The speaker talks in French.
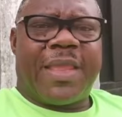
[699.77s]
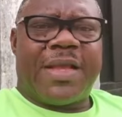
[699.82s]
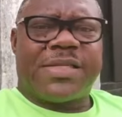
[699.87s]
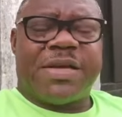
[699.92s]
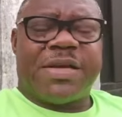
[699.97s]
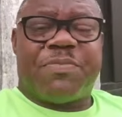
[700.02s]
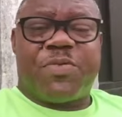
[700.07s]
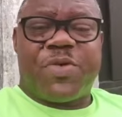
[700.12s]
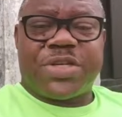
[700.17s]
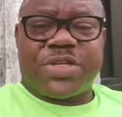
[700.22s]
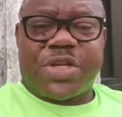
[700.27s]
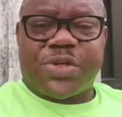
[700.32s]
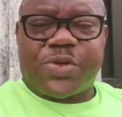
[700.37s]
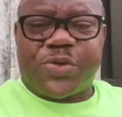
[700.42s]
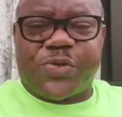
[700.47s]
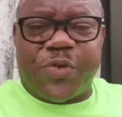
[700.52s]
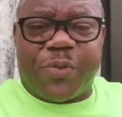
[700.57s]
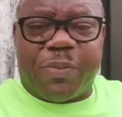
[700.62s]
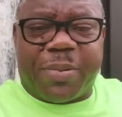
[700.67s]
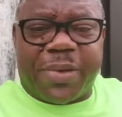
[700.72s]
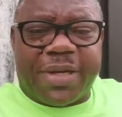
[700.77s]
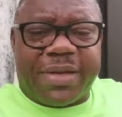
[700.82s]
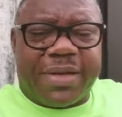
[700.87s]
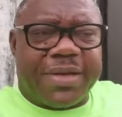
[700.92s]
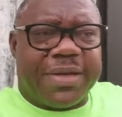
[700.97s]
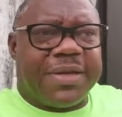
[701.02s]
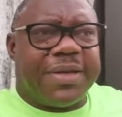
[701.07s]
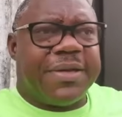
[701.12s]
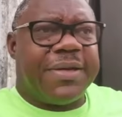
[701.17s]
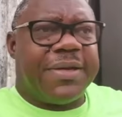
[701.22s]
C'est pourquoi je suis surpris
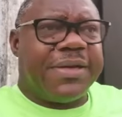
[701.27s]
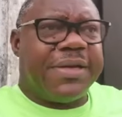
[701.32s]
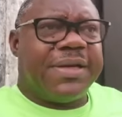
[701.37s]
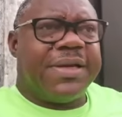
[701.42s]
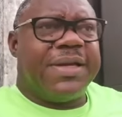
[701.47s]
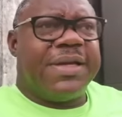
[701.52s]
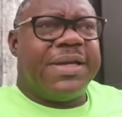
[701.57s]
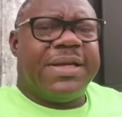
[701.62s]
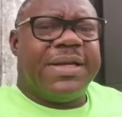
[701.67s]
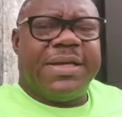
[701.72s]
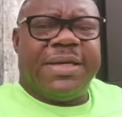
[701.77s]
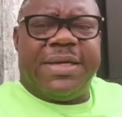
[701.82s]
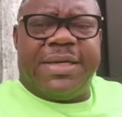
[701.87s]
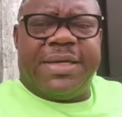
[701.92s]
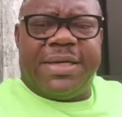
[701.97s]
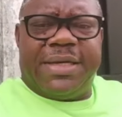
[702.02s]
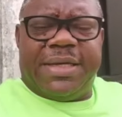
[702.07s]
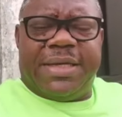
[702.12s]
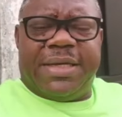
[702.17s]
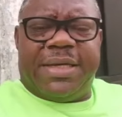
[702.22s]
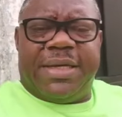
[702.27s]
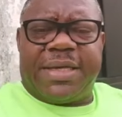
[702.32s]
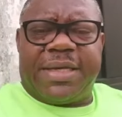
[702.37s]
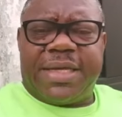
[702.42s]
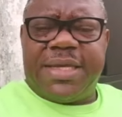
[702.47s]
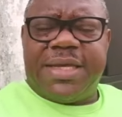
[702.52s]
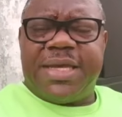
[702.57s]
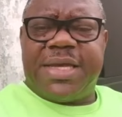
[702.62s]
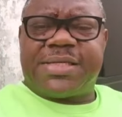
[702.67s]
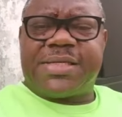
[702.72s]
que
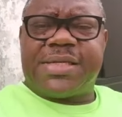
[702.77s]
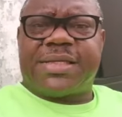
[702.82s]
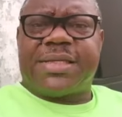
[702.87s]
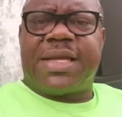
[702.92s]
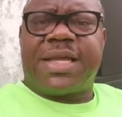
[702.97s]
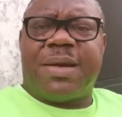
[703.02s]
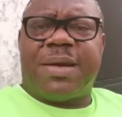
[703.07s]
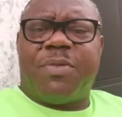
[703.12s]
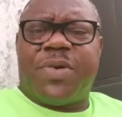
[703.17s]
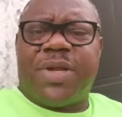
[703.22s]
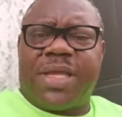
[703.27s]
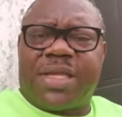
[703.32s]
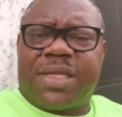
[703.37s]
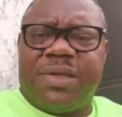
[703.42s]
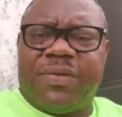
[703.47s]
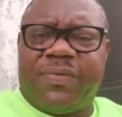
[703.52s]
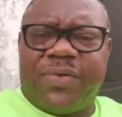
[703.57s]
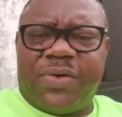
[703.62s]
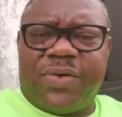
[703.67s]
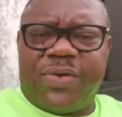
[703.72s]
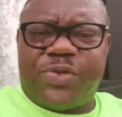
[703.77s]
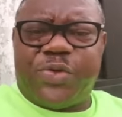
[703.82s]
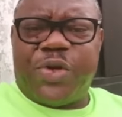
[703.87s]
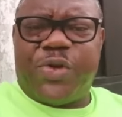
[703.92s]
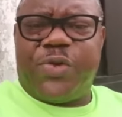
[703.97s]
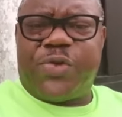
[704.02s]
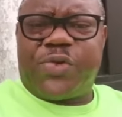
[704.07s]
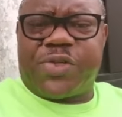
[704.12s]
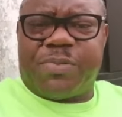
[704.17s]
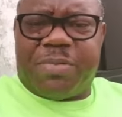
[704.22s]
qu'il y ait certains Gabonais qui veulent
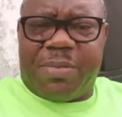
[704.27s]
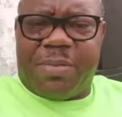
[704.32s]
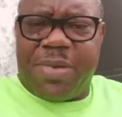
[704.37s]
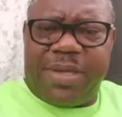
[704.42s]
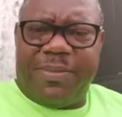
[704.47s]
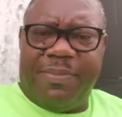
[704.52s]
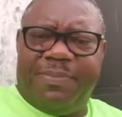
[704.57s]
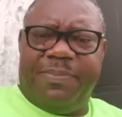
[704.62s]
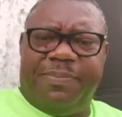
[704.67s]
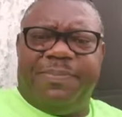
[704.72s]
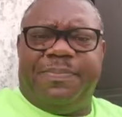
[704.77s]
tuer notre bébé.